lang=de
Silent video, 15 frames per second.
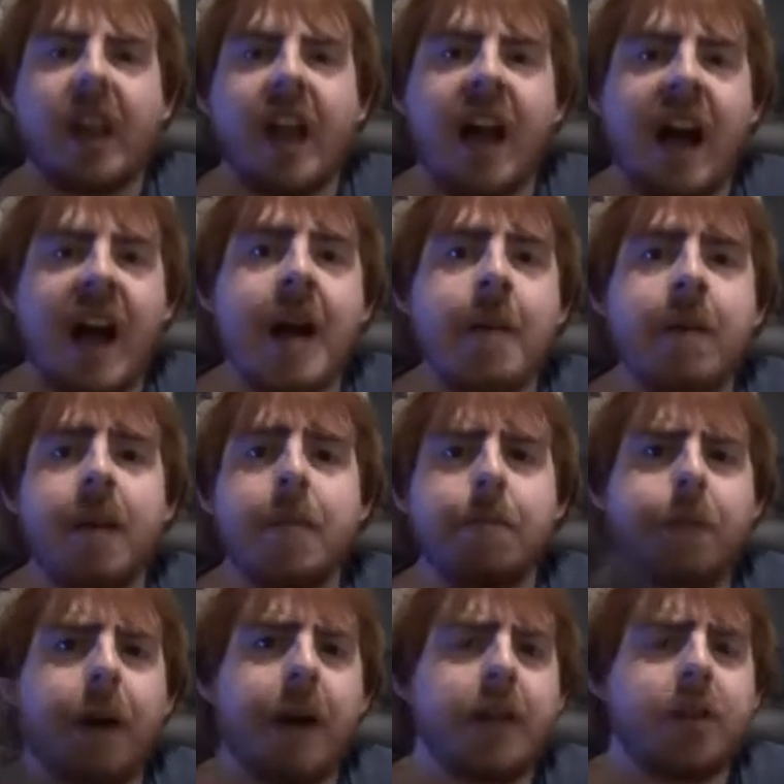Aber
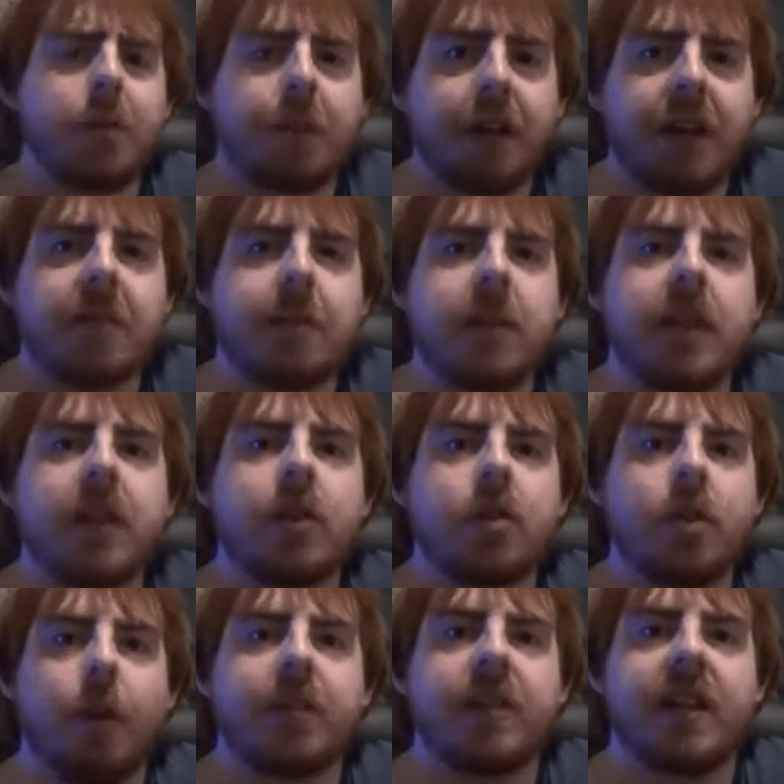bei so Printmedien
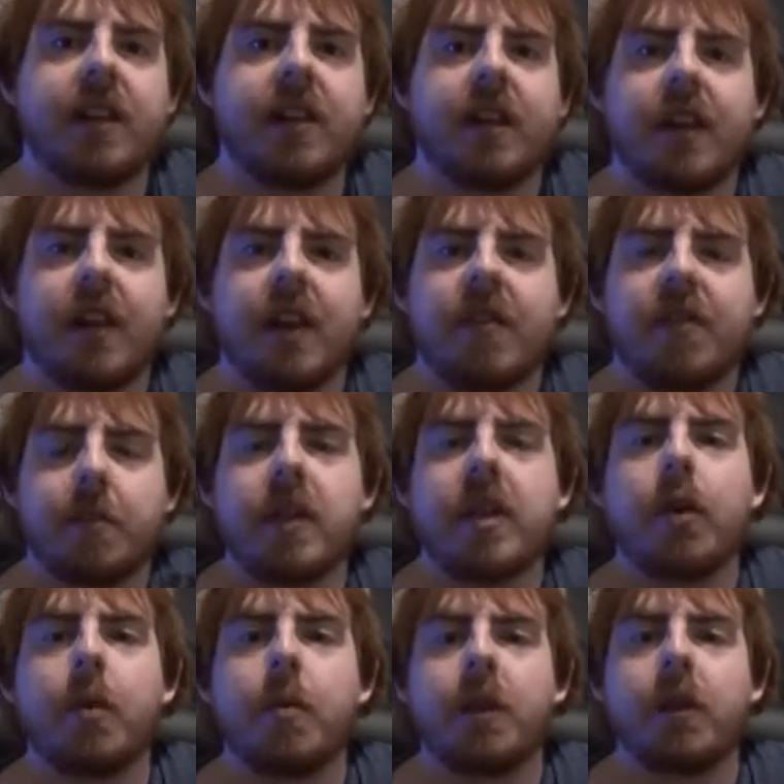kommt es halt für mich auch
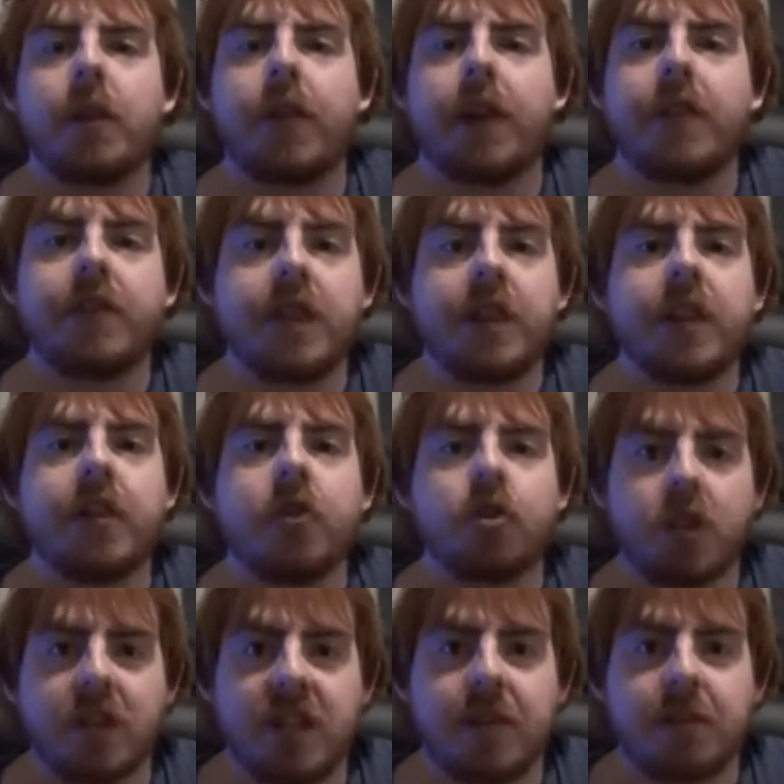immer darauf an, wie die
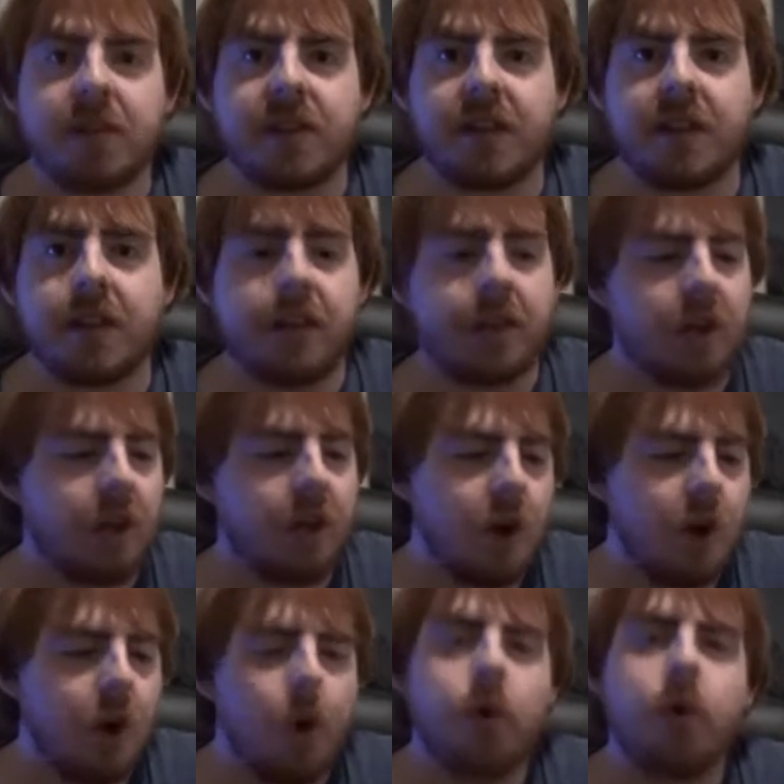geschrieben sind
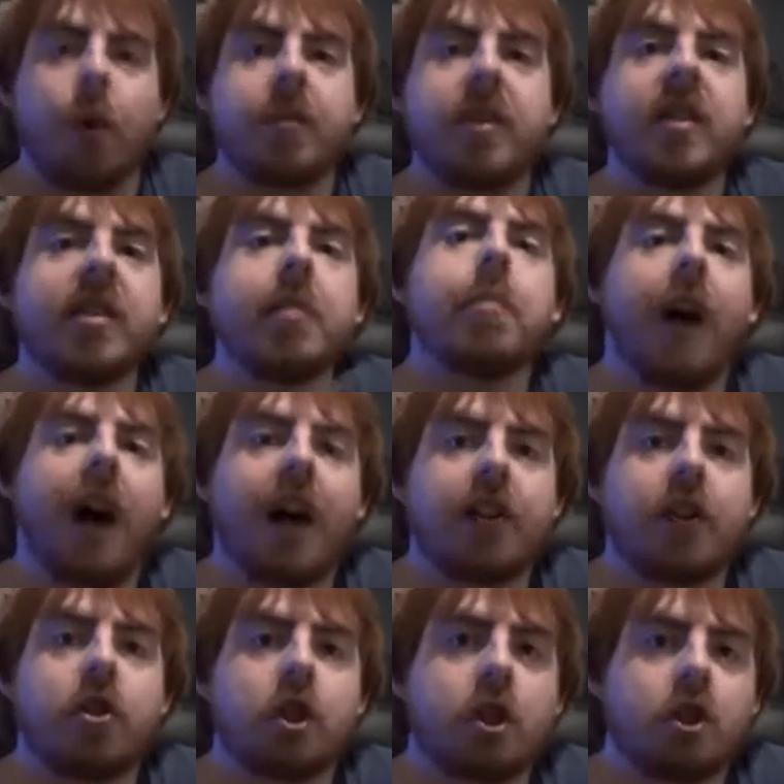und ob sie
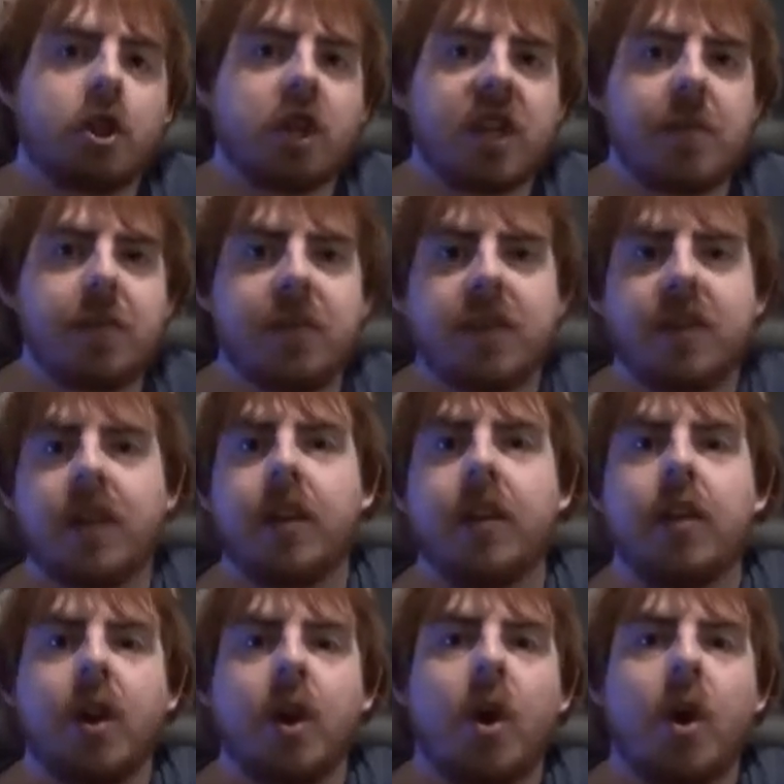sympathisch geschrieben sind.